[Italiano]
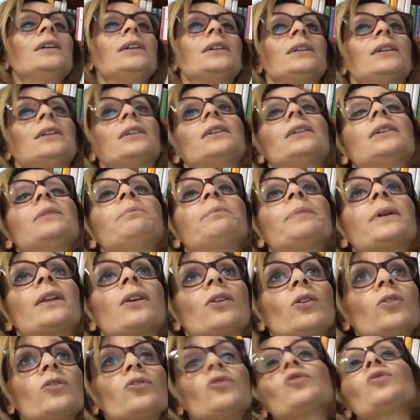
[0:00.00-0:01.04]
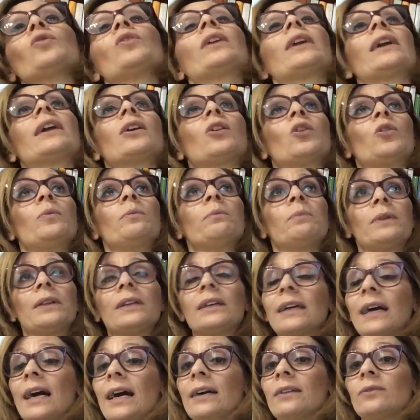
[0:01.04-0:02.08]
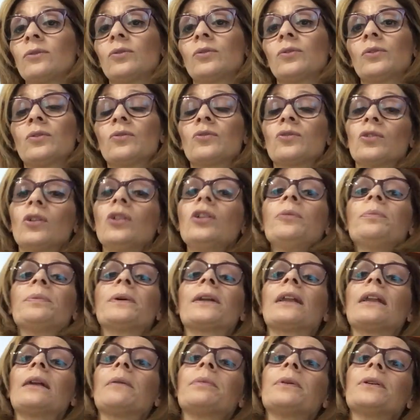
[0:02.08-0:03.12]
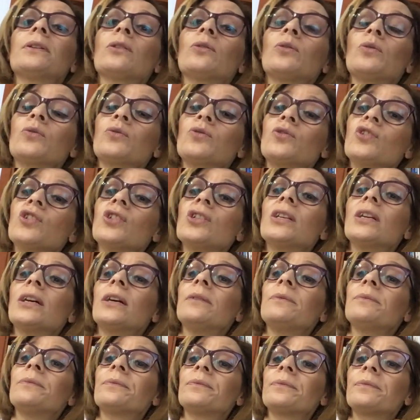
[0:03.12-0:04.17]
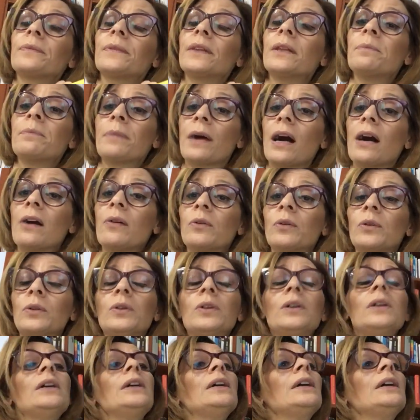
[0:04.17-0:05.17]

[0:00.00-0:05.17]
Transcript: eh, percorso che è complicato non solo per la patologia di Paolo,